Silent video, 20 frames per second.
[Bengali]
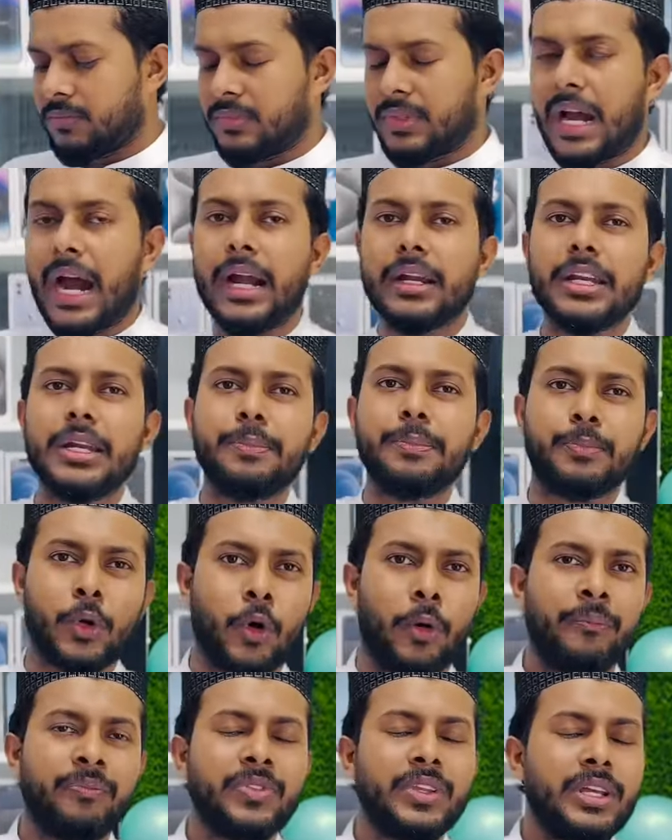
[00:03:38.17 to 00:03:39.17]
থার্টিন প্রো
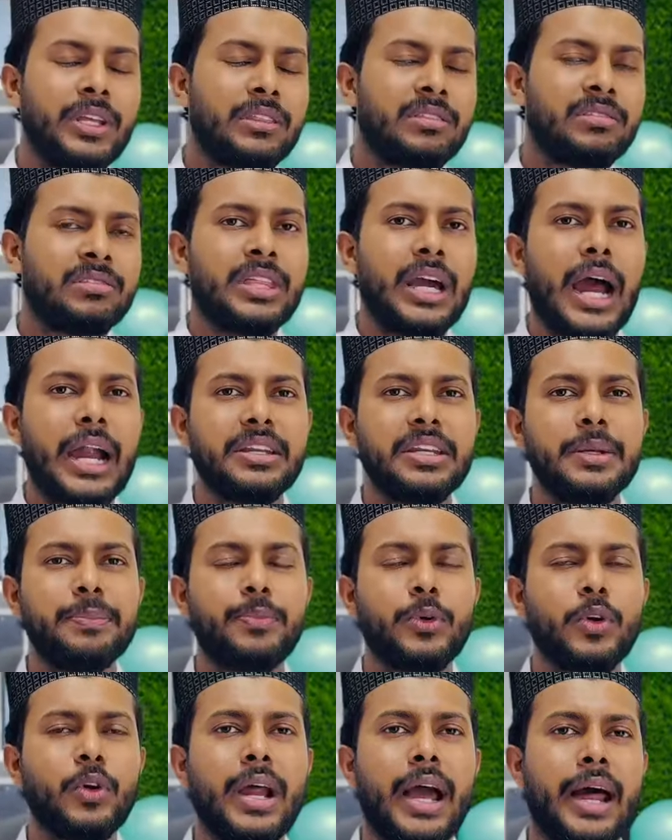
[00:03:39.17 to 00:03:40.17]
থার্টিন
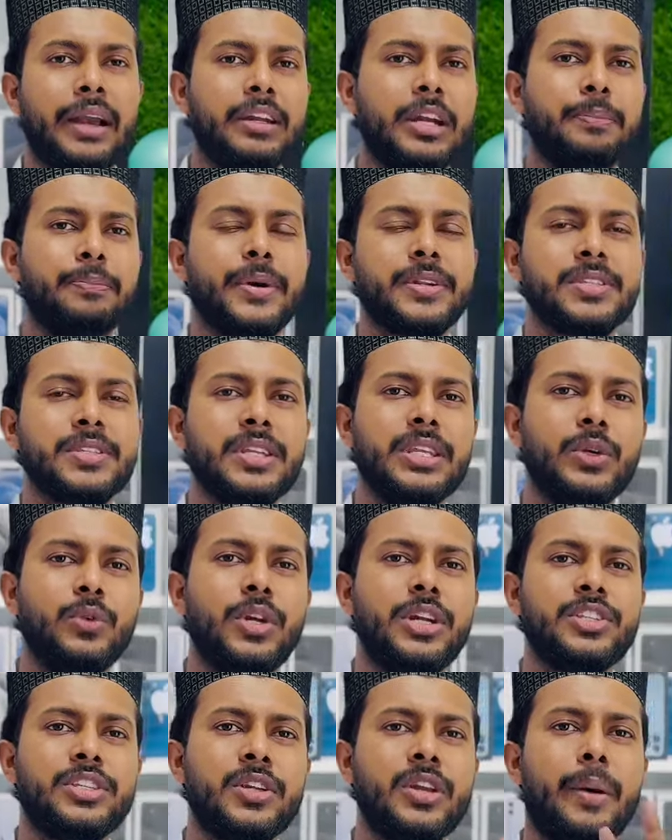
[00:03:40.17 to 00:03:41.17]
প্রোর হান্ড্রেড পার্সেন্ট
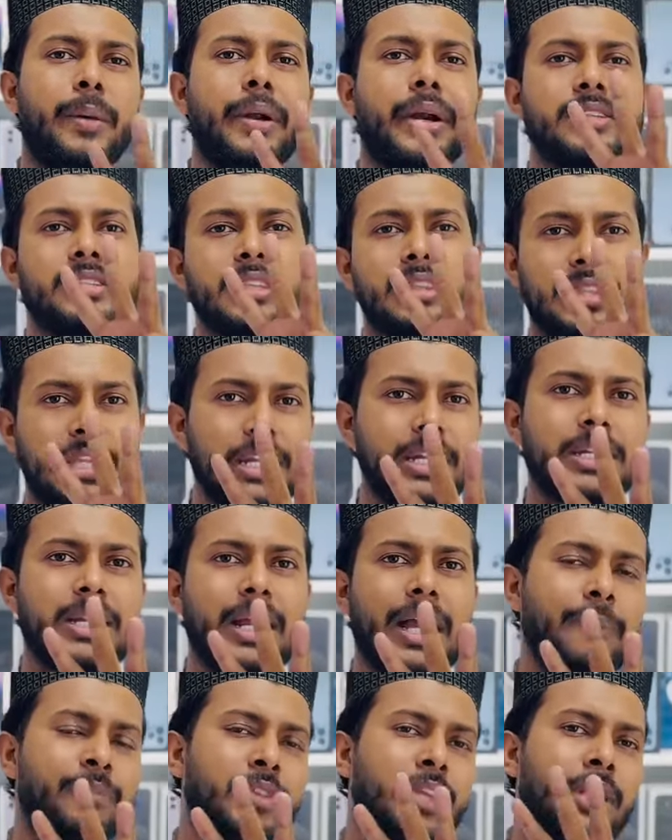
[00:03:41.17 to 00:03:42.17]
ইউনিট ছিল আমার কাছে তিনটা